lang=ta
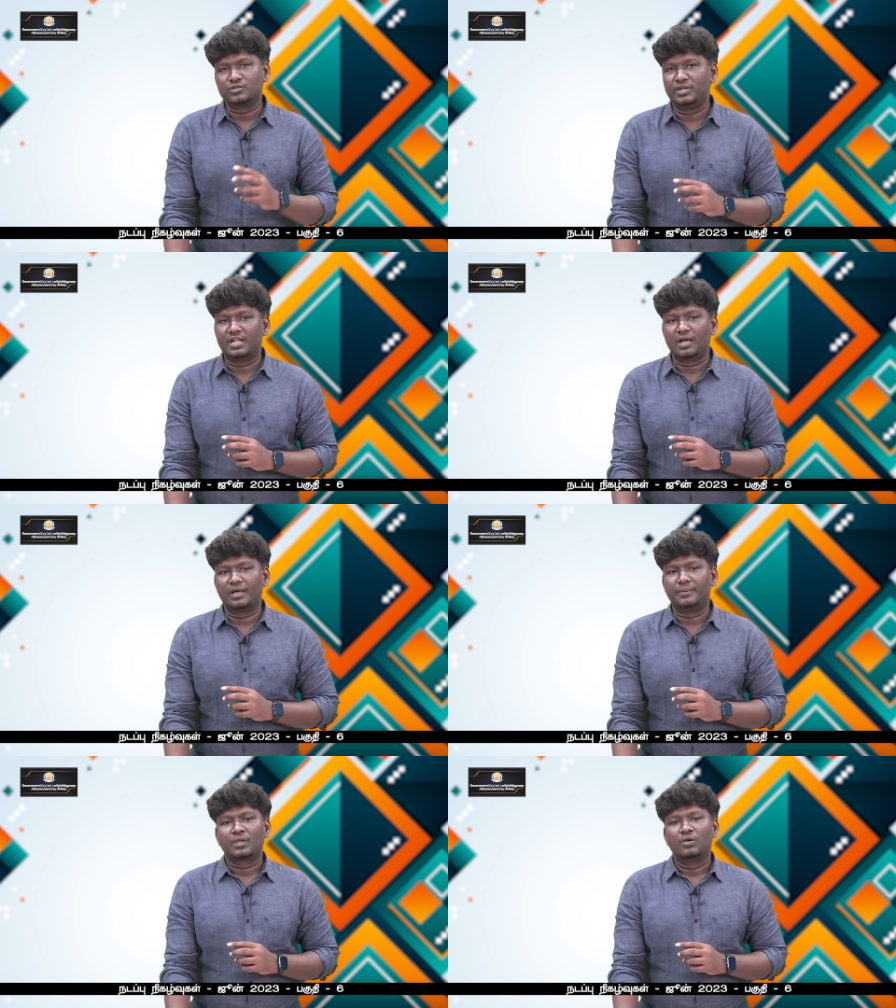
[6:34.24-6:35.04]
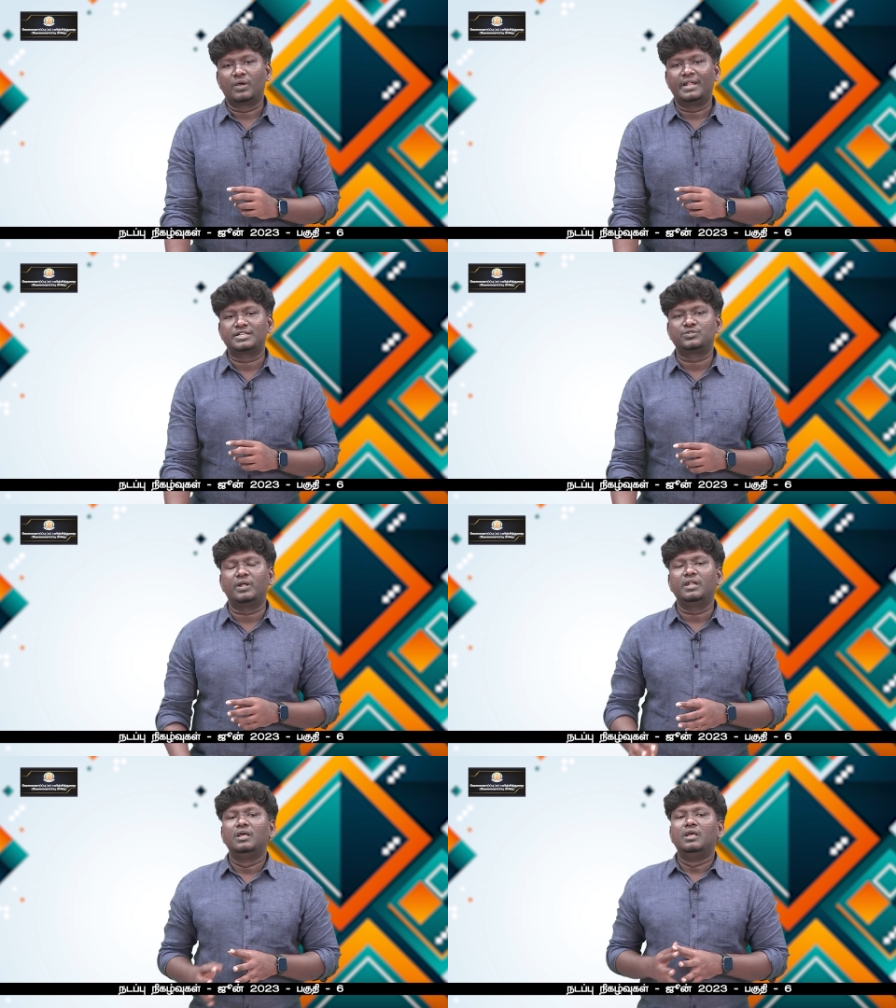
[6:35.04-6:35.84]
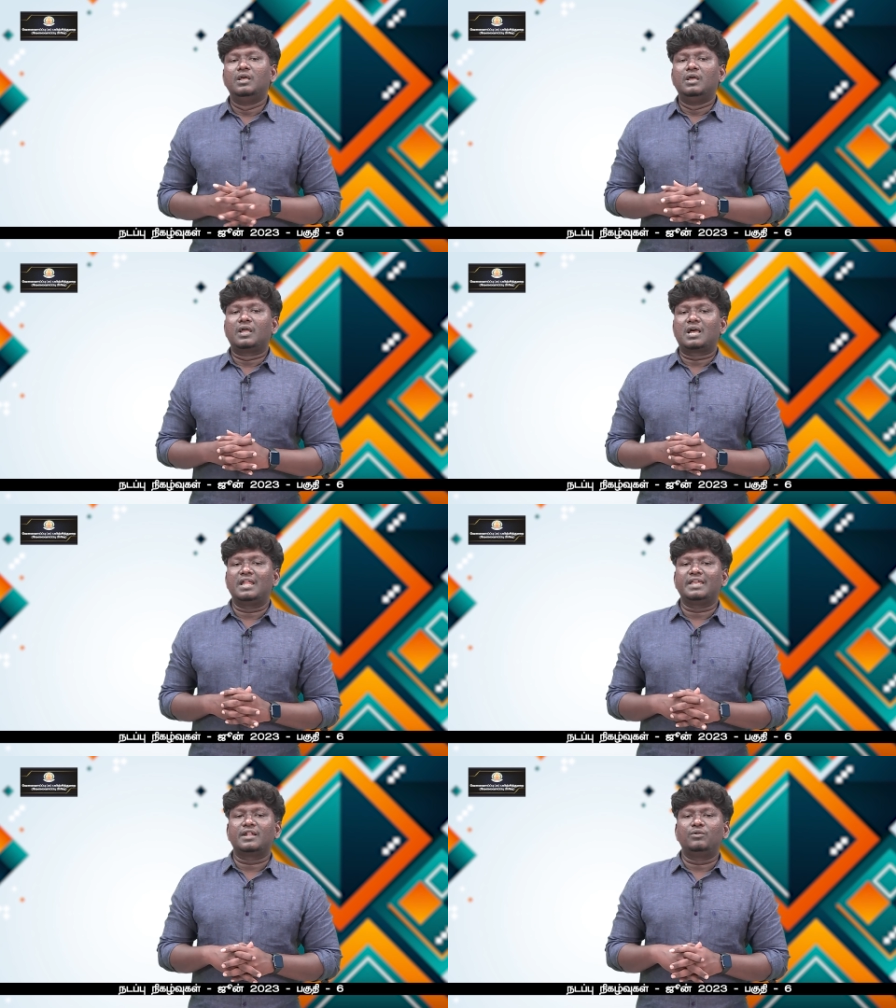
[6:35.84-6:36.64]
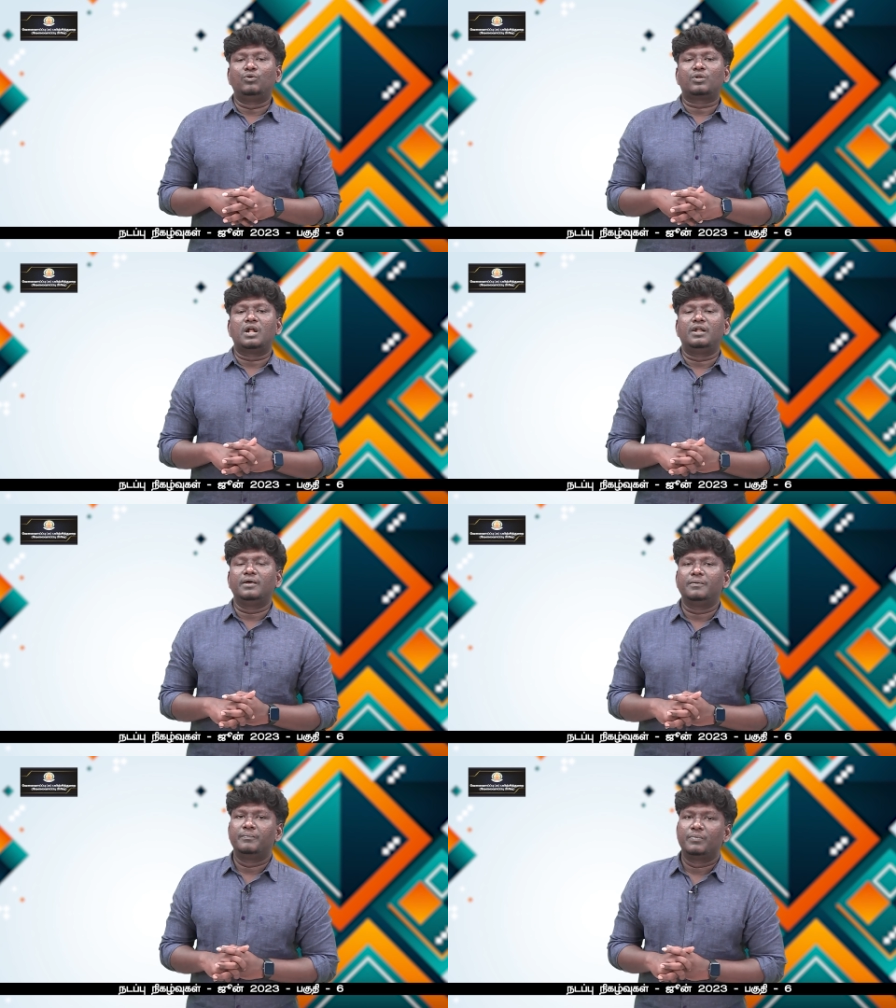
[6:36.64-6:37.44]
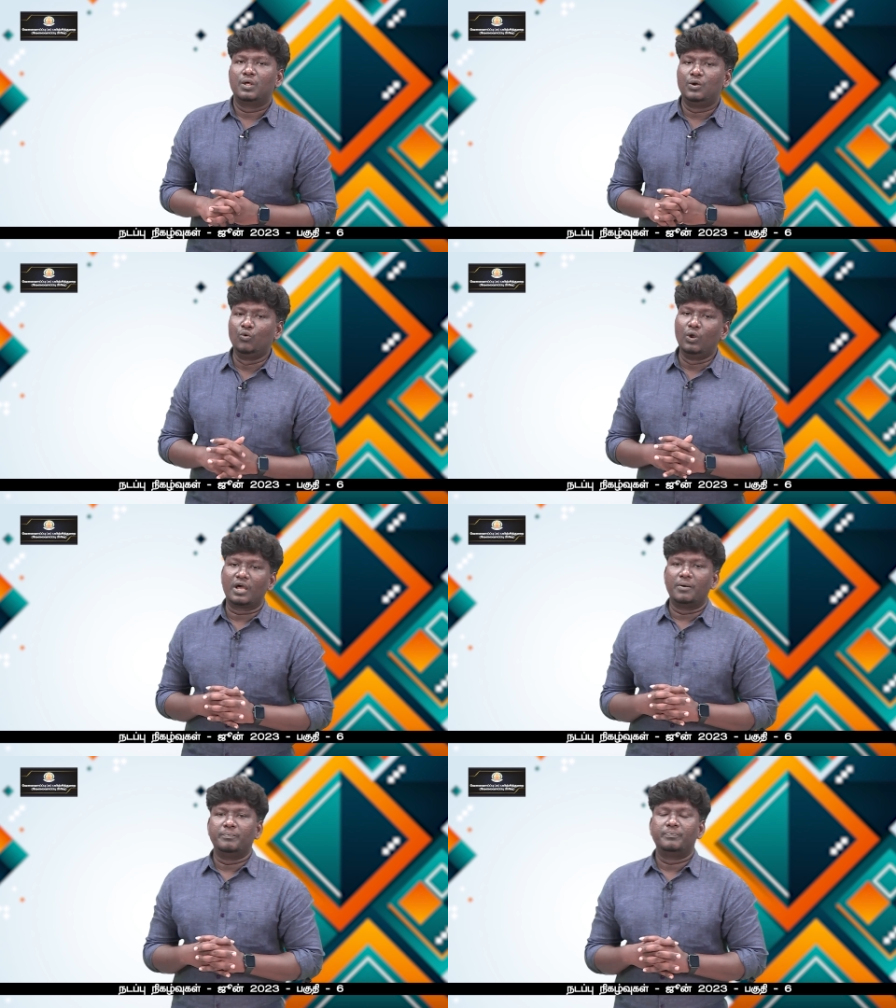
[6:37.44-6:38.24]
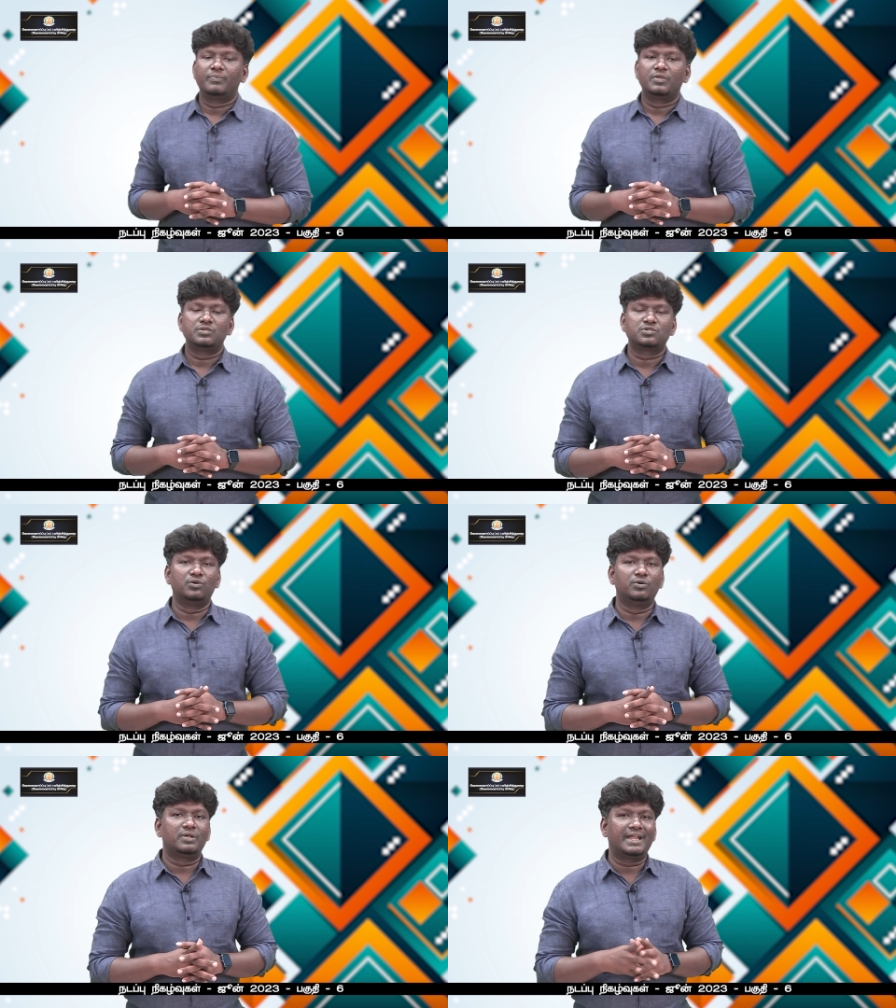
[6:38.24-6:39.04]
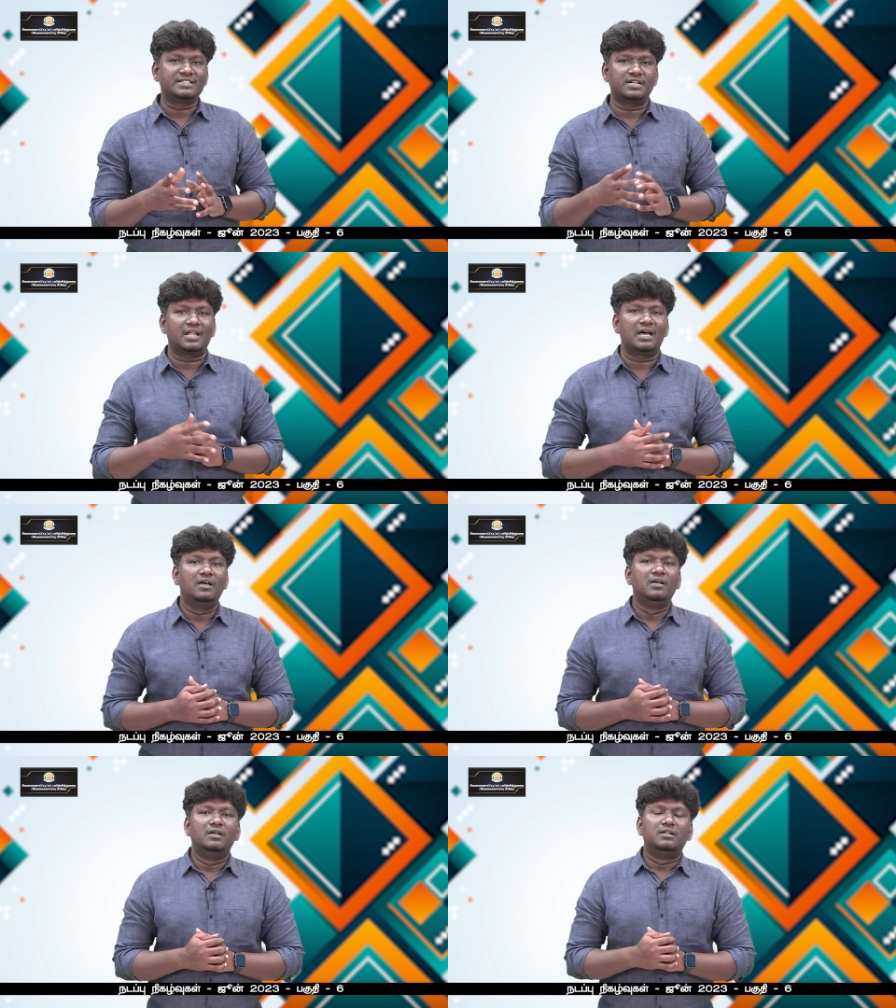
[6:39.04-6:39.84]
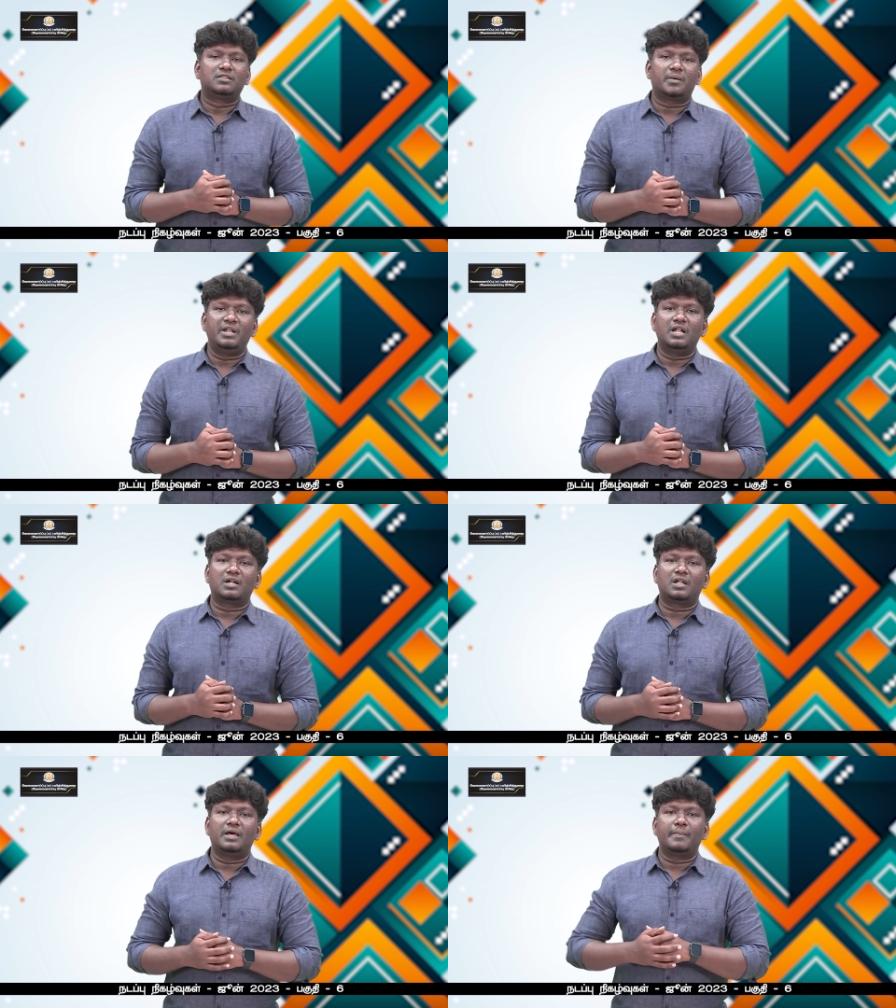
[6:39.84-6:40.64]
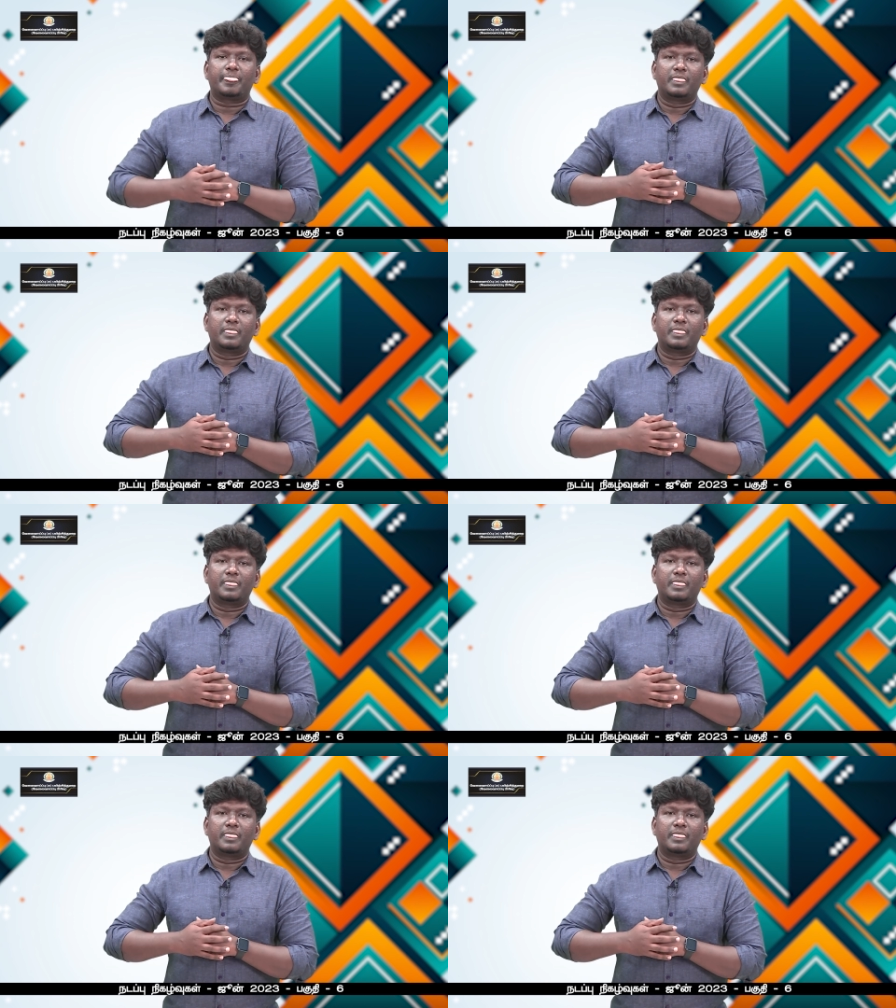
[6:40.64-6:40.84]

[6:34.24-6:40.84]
சொல்லிட்டாங்க ஓகே நெக்ஸ்ட் ஒன் கலைஞர் நூற்றாண்டு நூலகம் ஸோ ரீசண்டாக தமிழ்நாட்டில்